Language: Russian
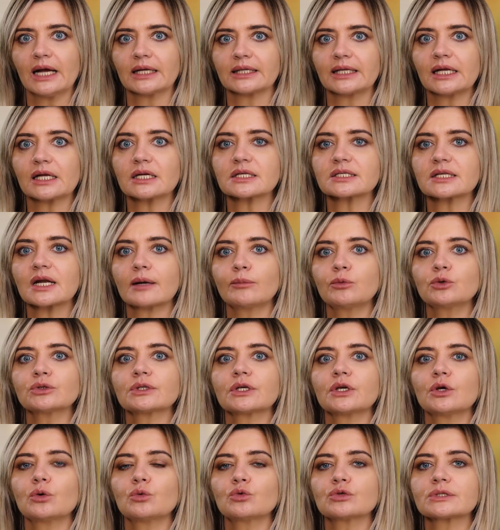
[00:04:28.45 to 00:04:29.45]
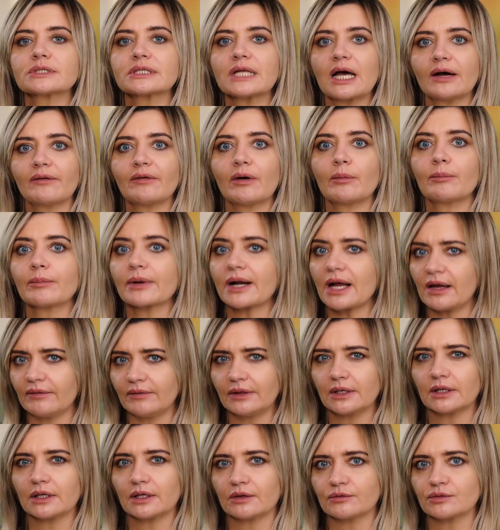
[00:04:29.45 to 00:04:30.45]
Для разработки устава
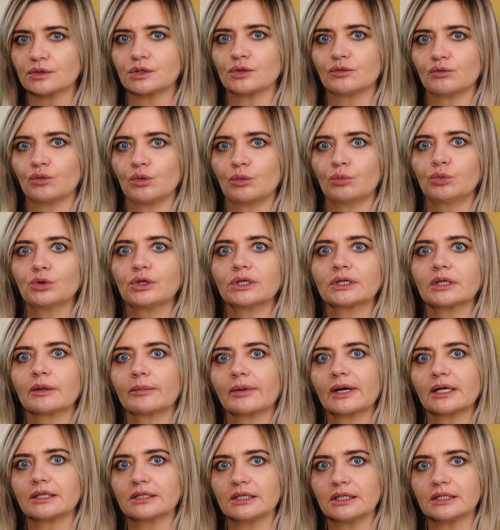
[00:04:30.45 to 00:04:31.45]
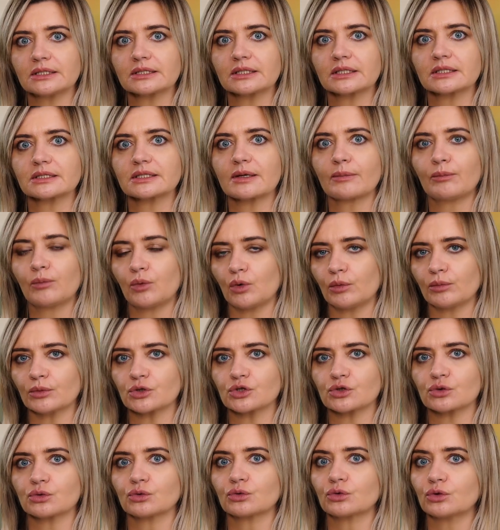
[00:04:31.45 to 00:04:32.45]
правильнее всего будет обратиться за
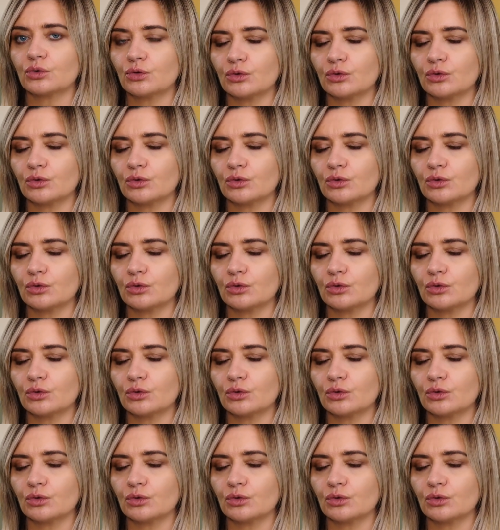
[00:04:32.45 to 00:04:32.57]
помощью к